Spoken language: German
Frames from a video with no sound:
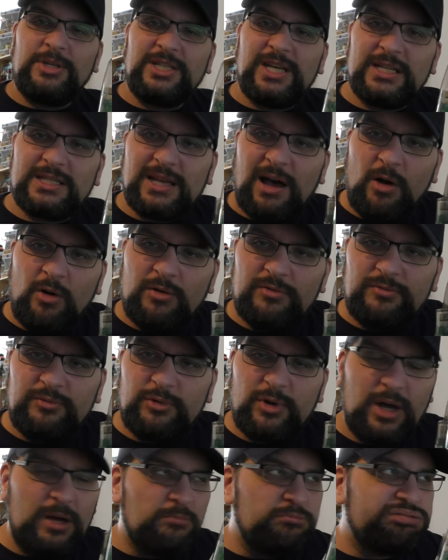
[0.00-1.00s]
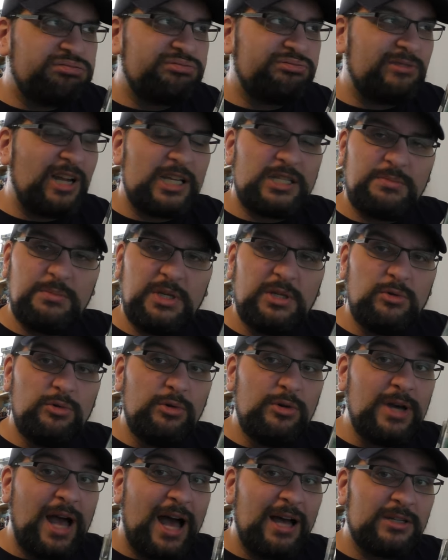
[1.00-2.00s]
ich jetzt auch für, lass mich
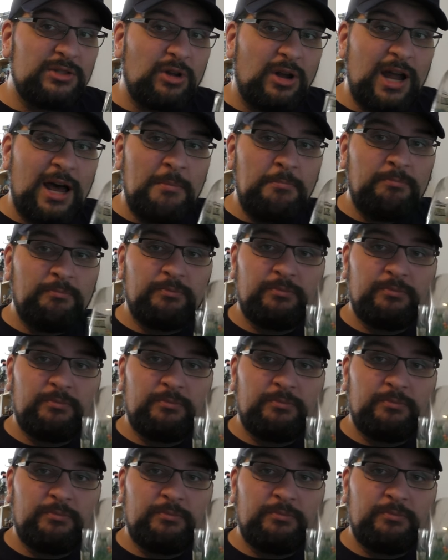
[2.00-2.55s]
lügen, 8 Dollar.